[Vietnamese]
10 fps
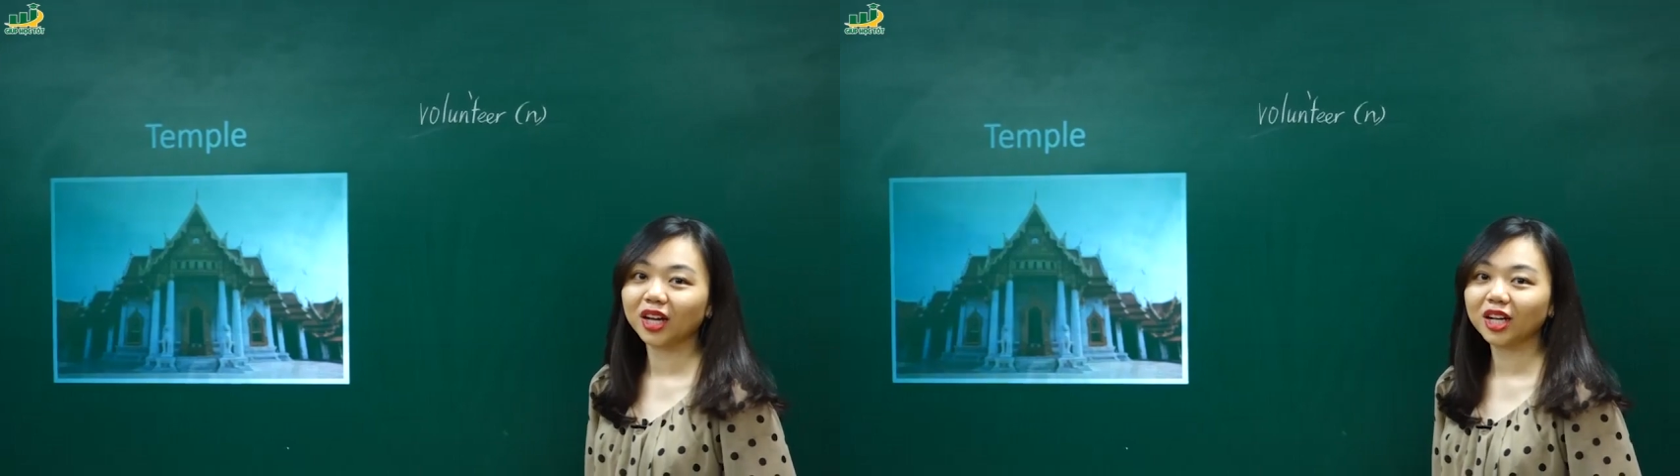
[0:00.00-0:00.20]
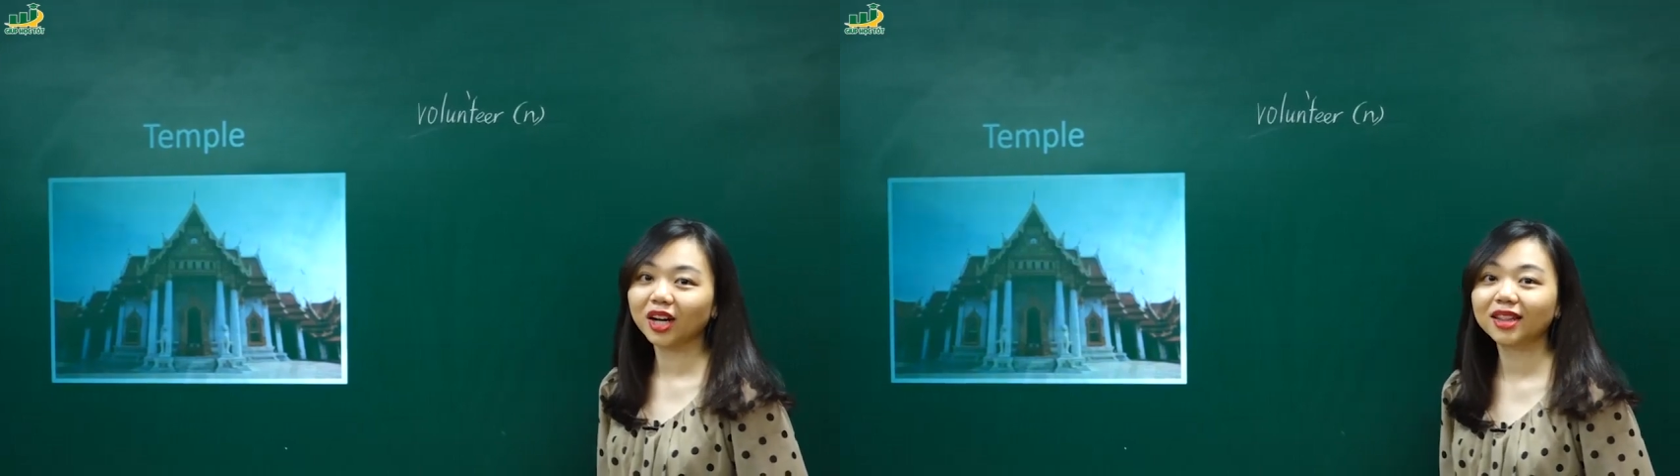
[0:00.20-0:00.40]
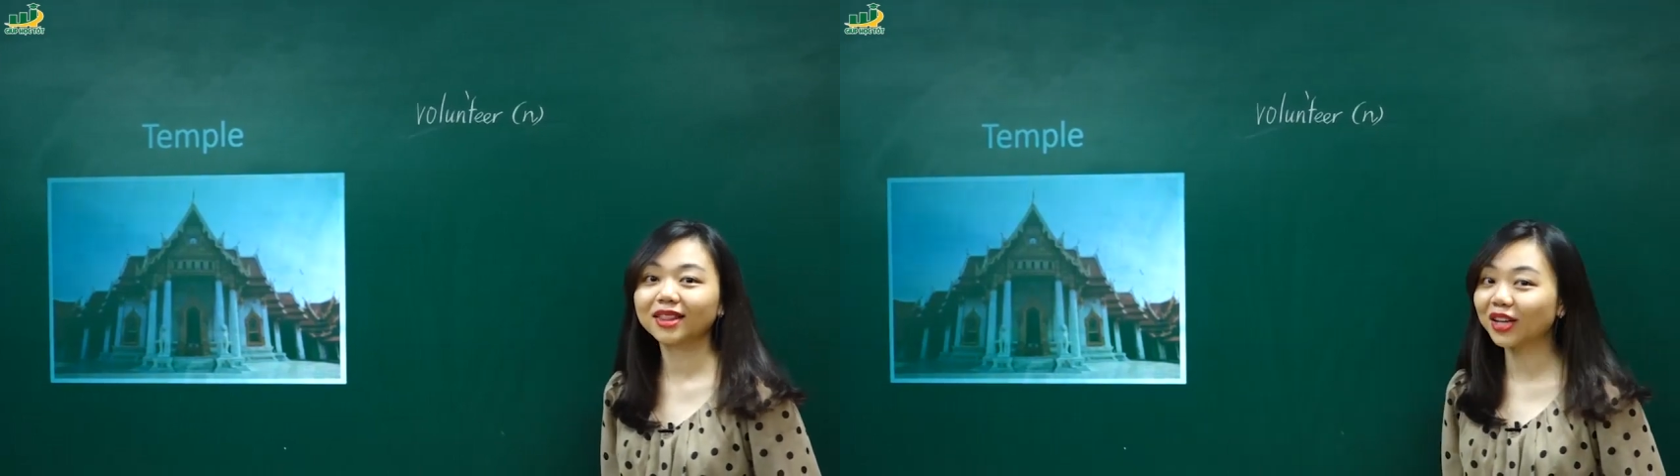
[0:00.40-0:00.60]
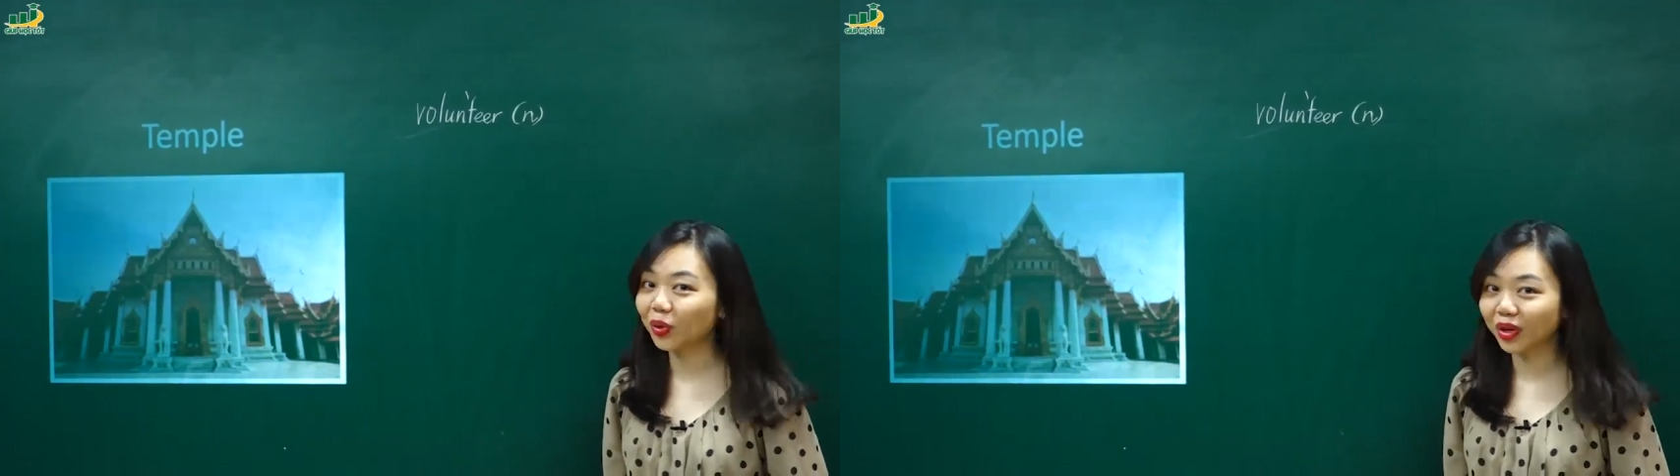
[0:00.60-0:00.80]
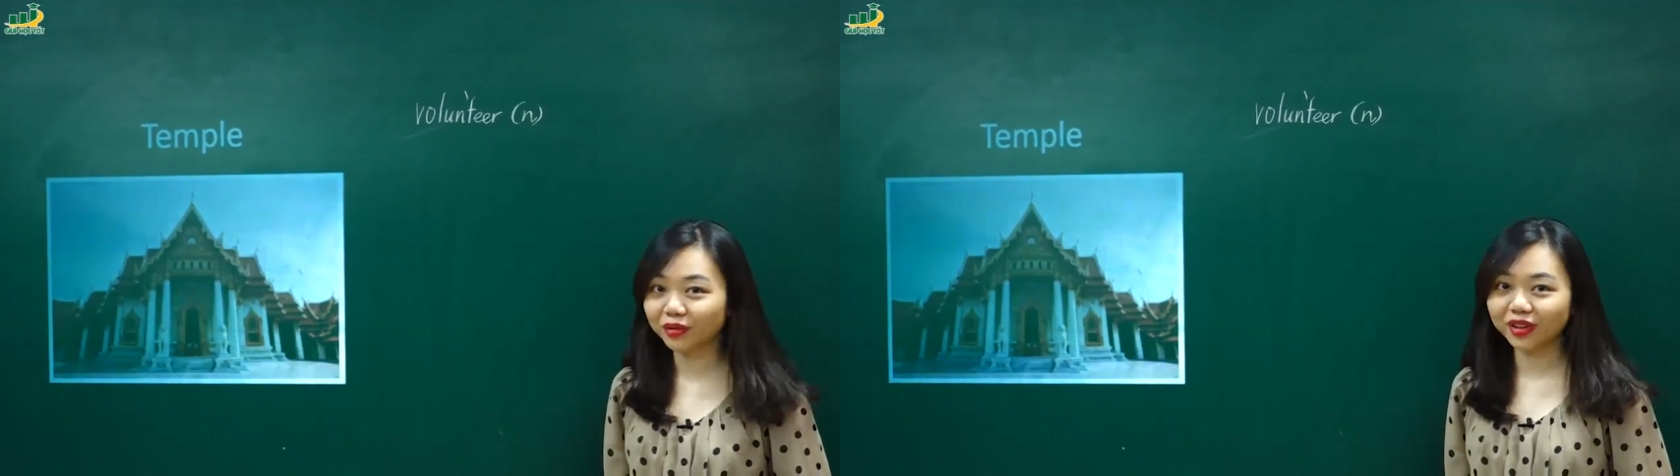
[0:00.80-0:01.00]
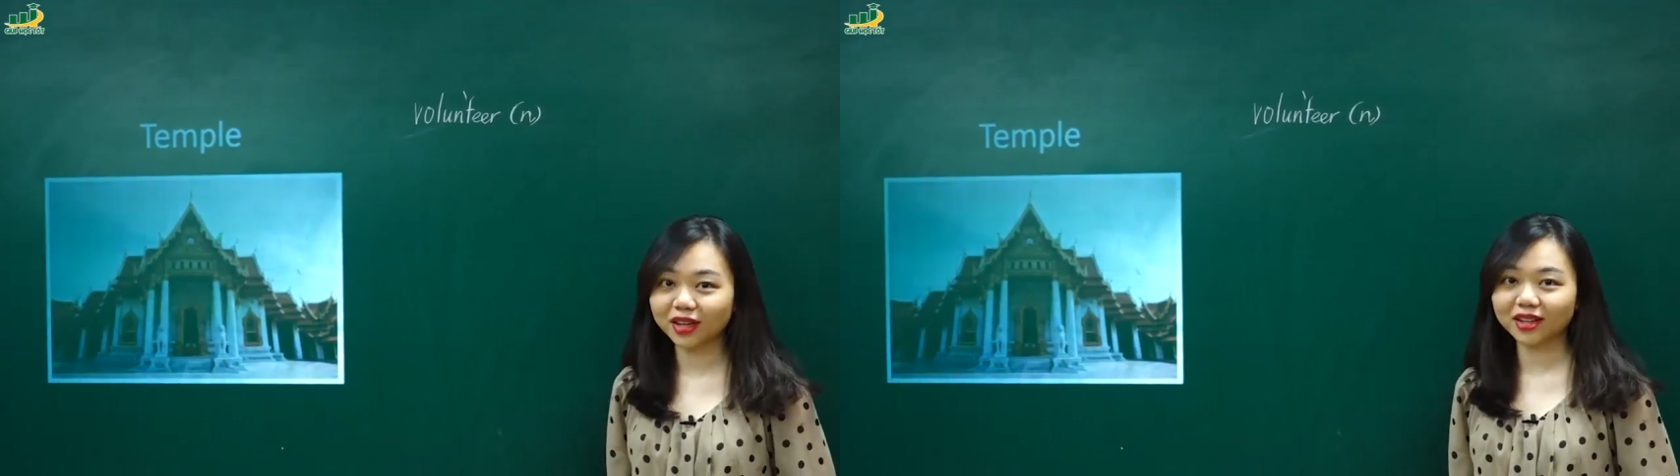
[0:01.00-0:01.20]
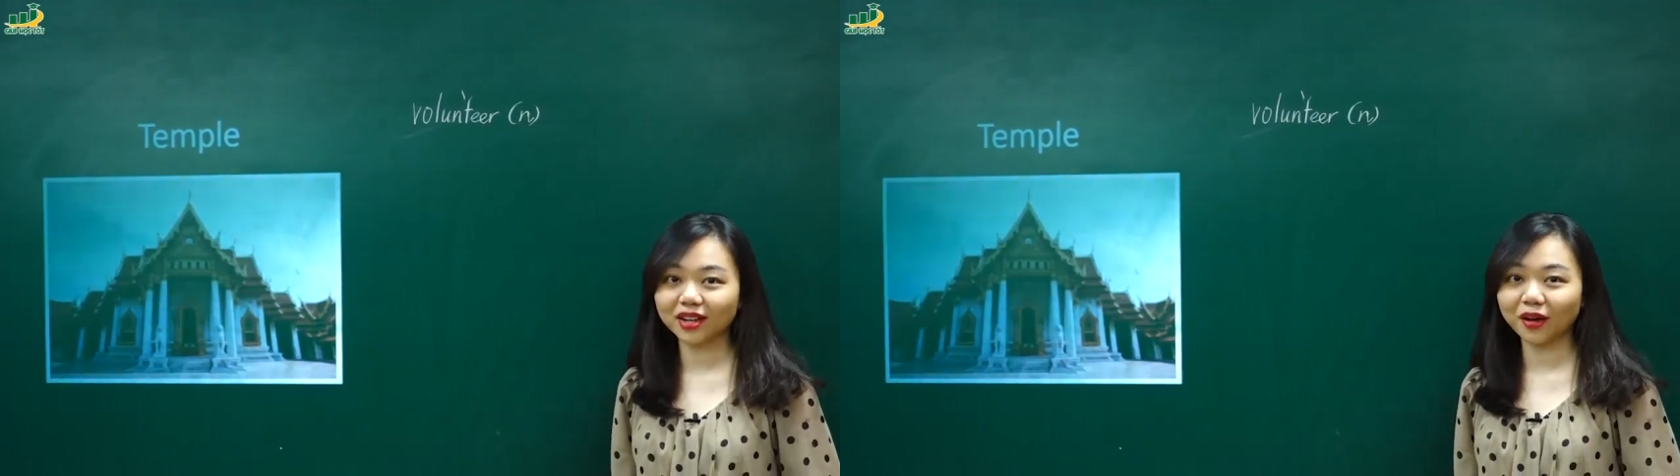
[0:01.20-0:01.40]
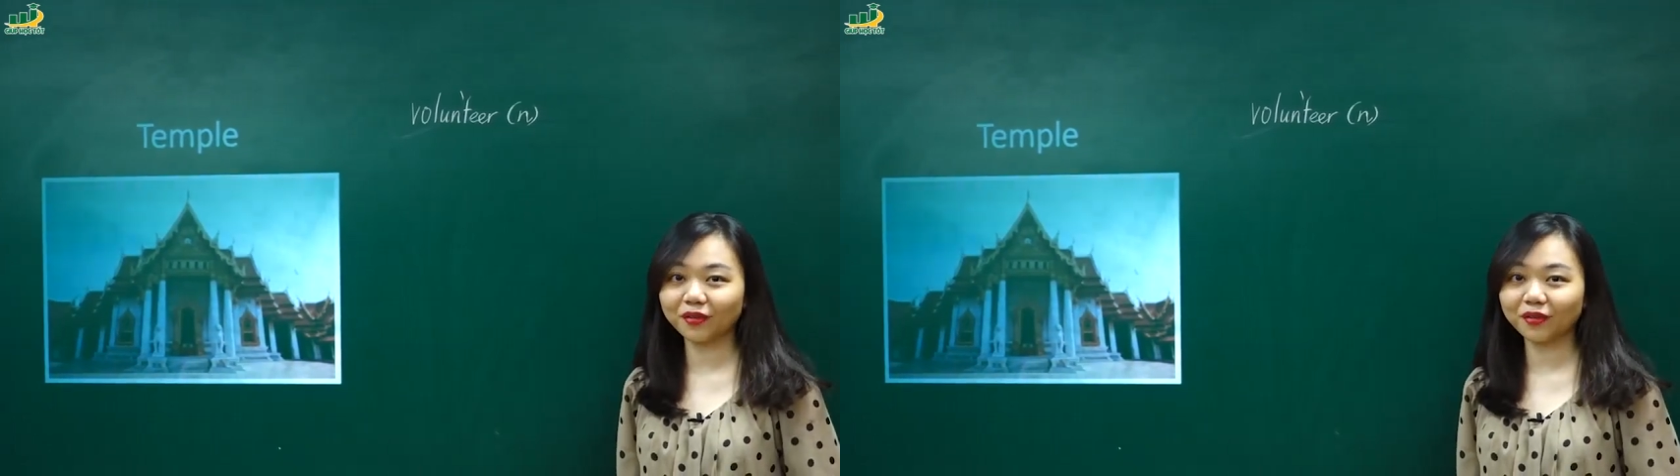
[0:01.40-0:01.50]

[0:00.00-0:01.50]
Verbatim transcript: Nó là tình nguyện viên.